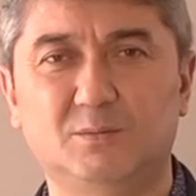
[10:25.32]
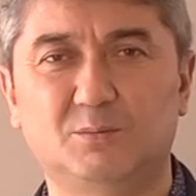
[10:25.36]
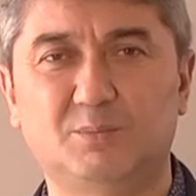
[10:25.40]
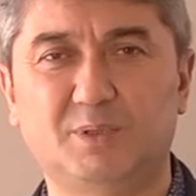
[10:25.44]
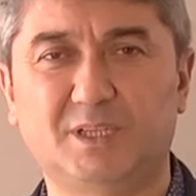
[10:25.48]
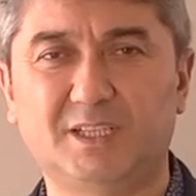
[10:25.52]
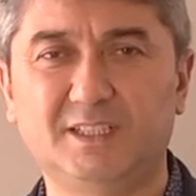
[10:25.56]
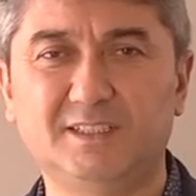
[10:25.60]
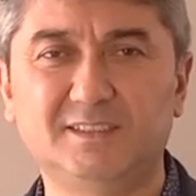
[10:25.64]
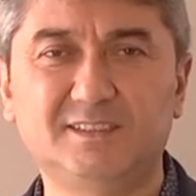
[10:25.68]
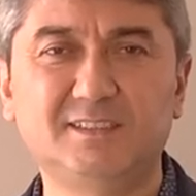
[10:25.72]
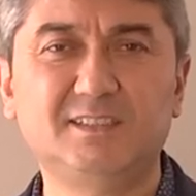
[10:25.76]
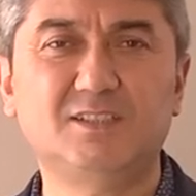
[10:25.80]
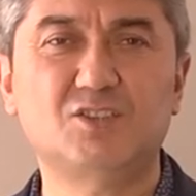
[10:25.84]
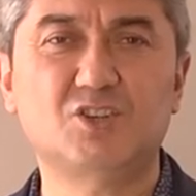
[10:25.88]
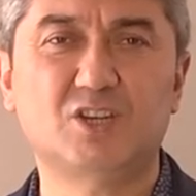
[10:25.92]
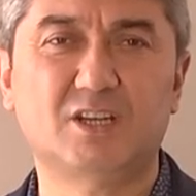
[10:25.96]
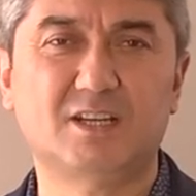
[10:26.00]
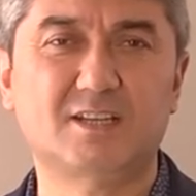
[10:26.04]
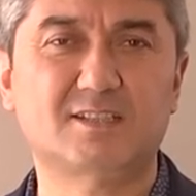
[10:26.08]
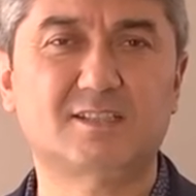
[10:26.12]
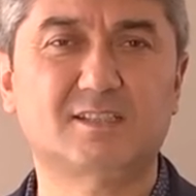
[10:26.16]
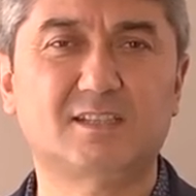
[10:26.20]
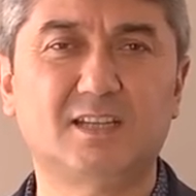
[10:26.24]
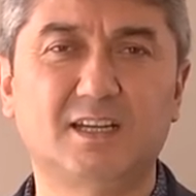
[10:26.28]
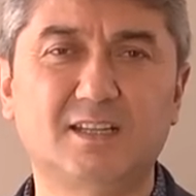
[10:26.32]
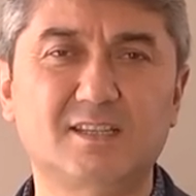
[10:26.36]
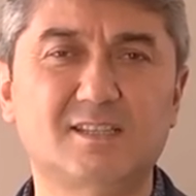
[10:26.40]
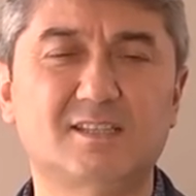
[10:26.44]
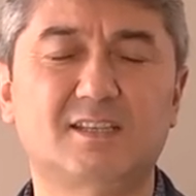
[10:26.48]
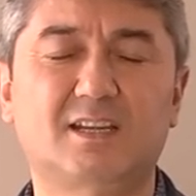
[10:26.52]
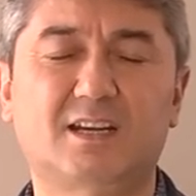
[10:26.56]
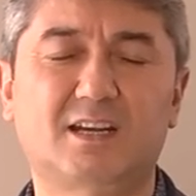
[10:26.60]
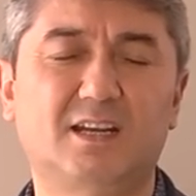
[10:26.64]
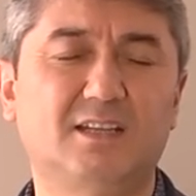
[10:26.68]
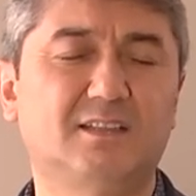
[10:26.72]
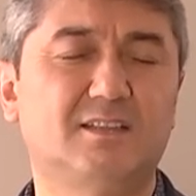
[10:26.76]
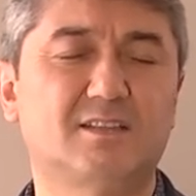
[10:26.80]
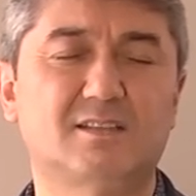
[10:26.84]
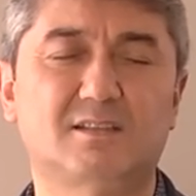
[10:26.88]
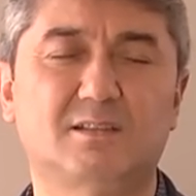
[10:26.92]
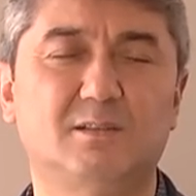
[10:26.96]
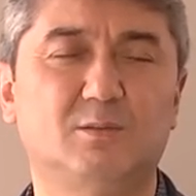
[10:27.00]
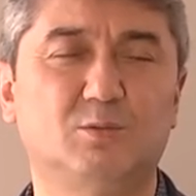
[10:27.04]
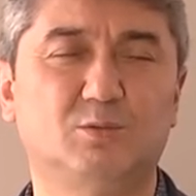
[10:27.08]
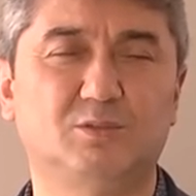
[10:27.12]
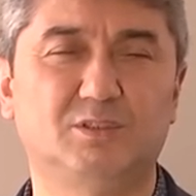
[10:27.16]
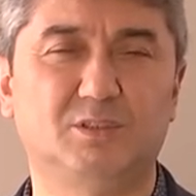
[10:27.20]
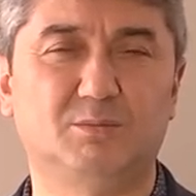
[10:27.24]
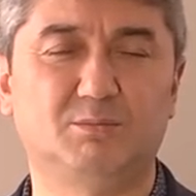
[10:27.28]
Принеси через танцы радость
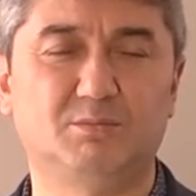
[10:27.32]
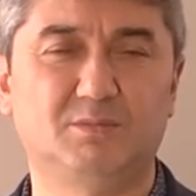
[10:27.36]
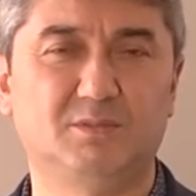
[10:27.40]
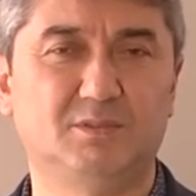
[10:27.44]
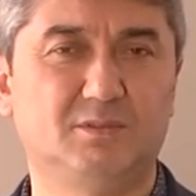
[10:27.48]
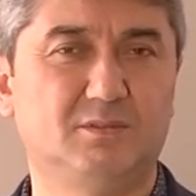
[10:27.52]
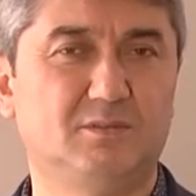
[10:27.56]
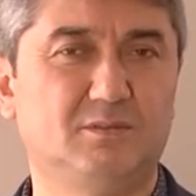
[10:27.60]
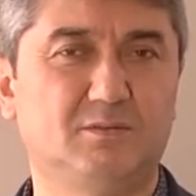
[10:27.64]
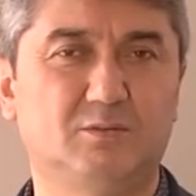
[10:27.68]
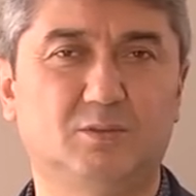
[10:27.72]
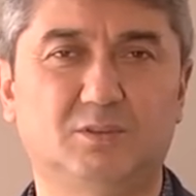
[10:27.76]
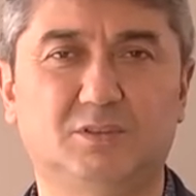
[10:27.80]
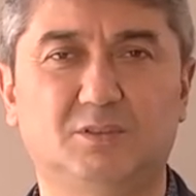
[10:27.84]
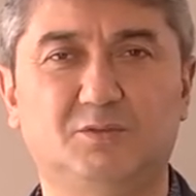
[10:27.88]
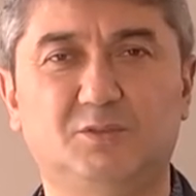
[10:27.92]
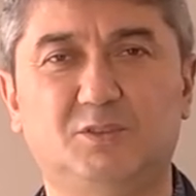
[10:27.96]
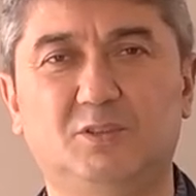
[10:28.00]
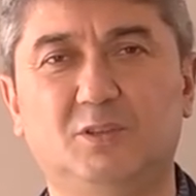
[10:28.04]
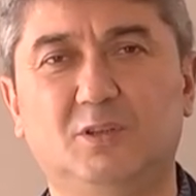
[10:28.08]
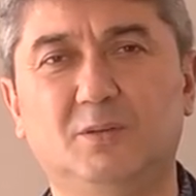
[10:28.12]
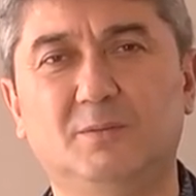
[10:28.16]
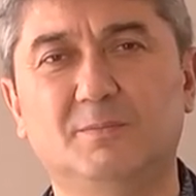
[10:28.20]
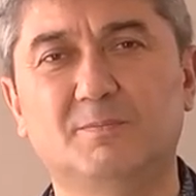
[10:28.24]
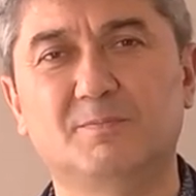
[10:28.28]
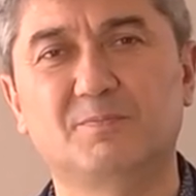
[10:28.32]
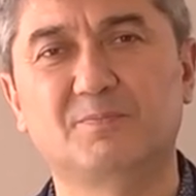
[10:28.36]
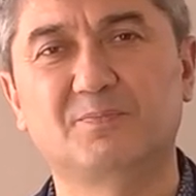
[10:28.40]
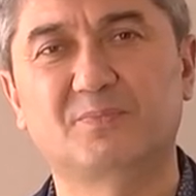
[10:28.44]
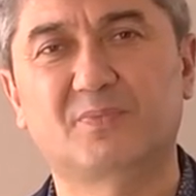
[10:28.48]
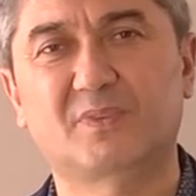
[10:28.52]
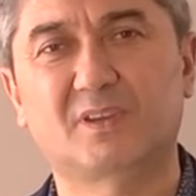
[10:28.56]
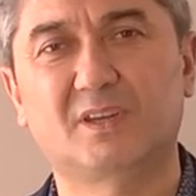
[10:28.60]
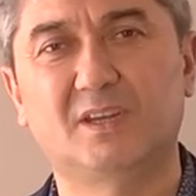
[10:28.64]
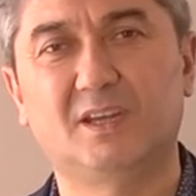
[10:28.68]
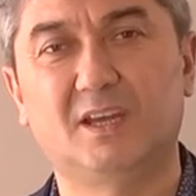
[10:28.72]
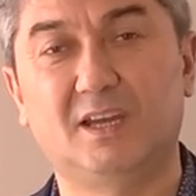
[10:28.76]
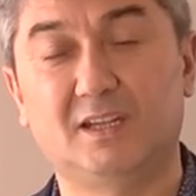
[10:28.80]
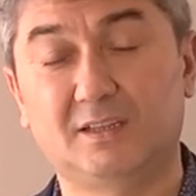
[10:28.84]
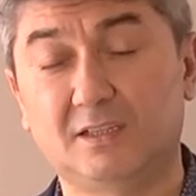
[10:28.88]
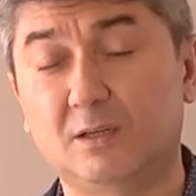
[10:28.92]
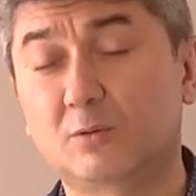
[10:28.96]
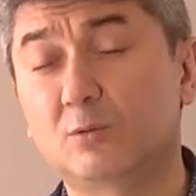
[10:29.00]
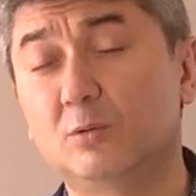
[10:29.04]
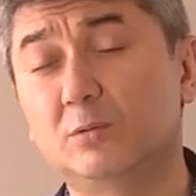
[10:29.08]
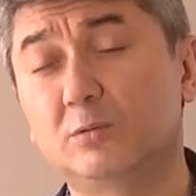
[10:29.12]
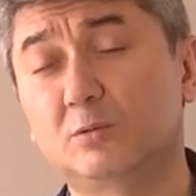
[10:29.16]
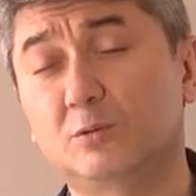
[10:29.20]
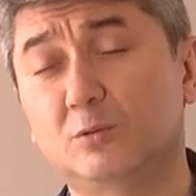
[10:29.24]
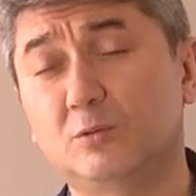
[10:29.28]
людям. Вот и все. Это
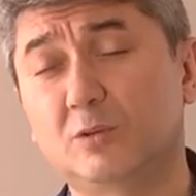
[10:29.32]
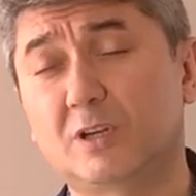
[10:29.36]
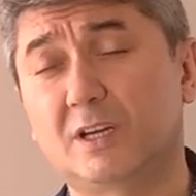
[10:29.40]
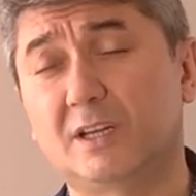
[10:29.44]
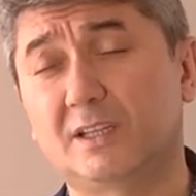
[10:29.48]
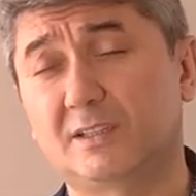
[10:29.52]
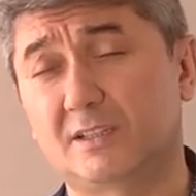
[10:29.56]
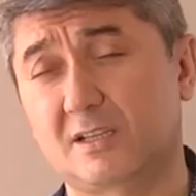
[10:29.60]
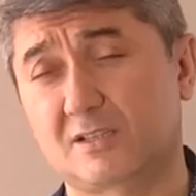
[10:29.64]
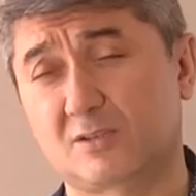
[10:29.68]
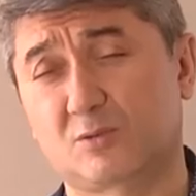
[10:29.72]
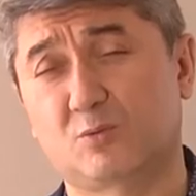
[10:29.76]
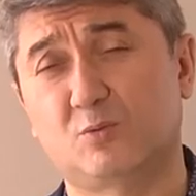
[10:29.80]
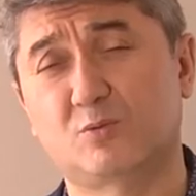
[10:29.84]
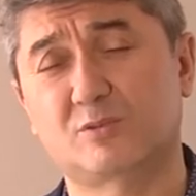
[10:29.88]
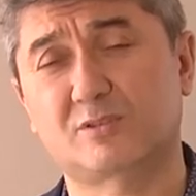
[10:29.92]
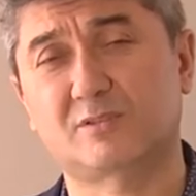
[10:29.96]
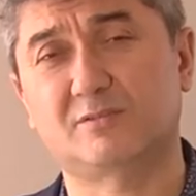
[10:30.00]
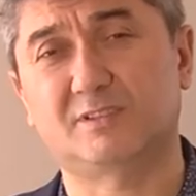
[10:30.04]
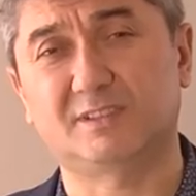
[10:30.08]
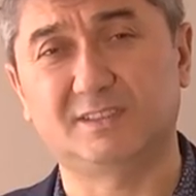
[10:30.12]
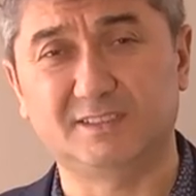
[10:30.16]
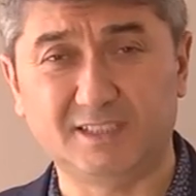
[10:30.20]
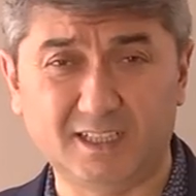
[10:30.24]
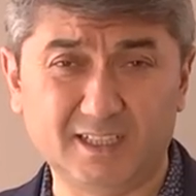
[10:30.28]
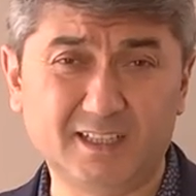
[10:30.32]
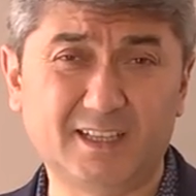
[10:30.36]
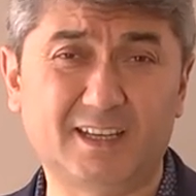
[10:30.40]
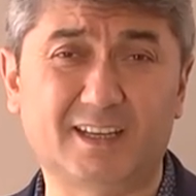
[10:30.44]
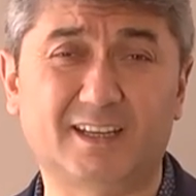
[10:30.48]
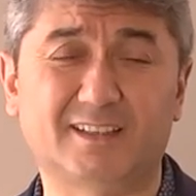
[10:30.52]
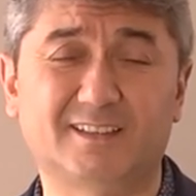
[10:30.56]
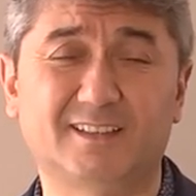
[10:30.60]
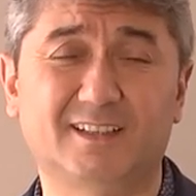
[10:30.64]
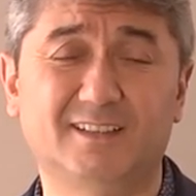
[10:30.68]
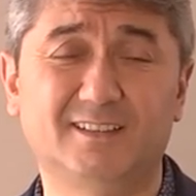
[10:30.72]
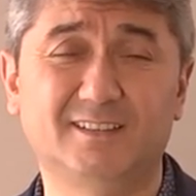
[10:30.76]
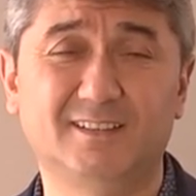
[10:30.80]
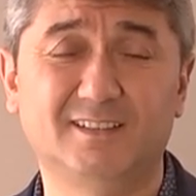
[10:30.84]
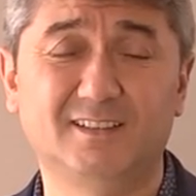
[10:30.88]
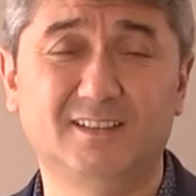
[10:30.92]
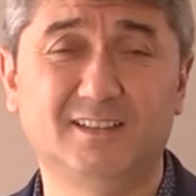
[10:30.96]
культура, это искусство. Делай это.